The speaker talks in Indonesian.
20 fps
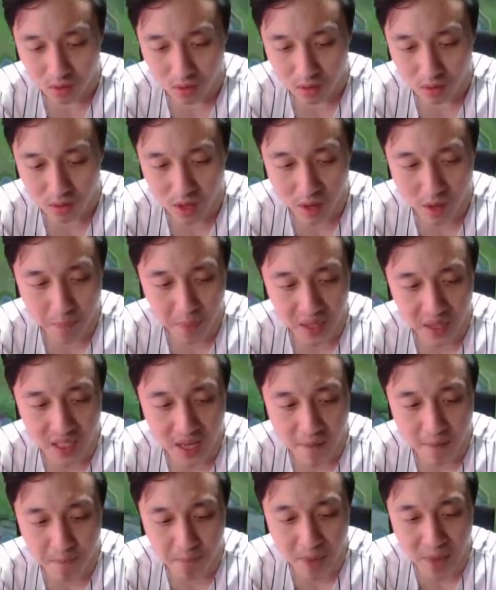Sampai
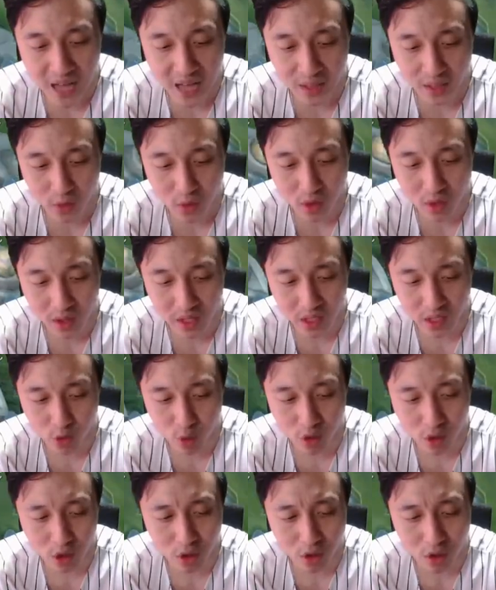jam 4 gua guys.
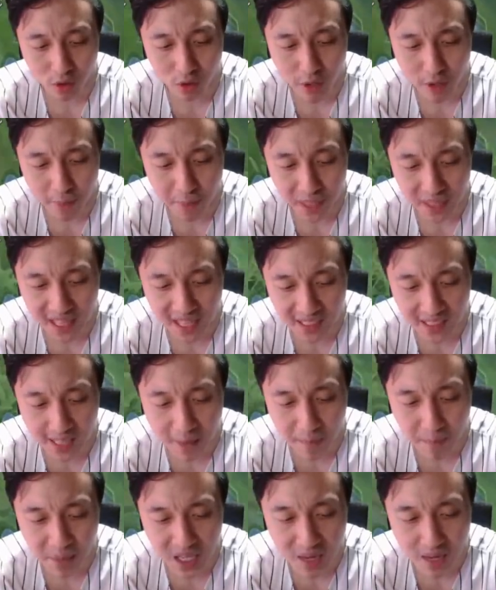Gua tuh kalau udah bilang
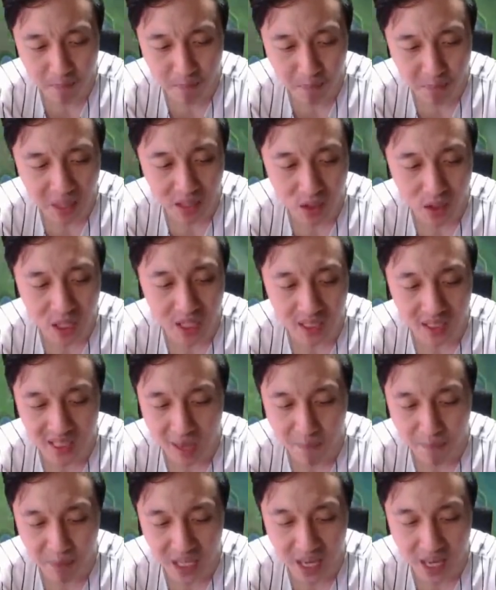sampai jam 4 ya
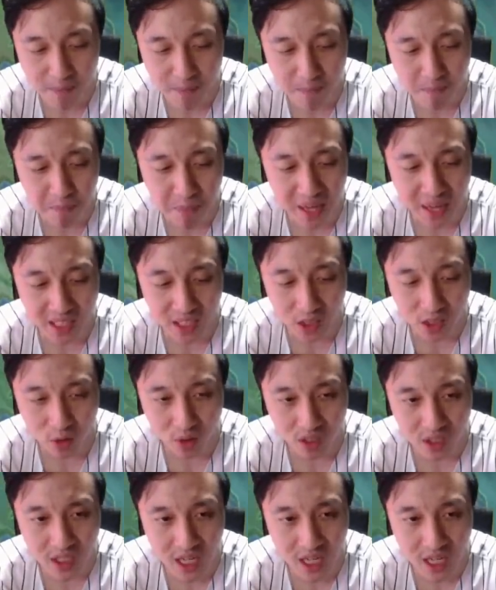sampai jam 4 gitu guys.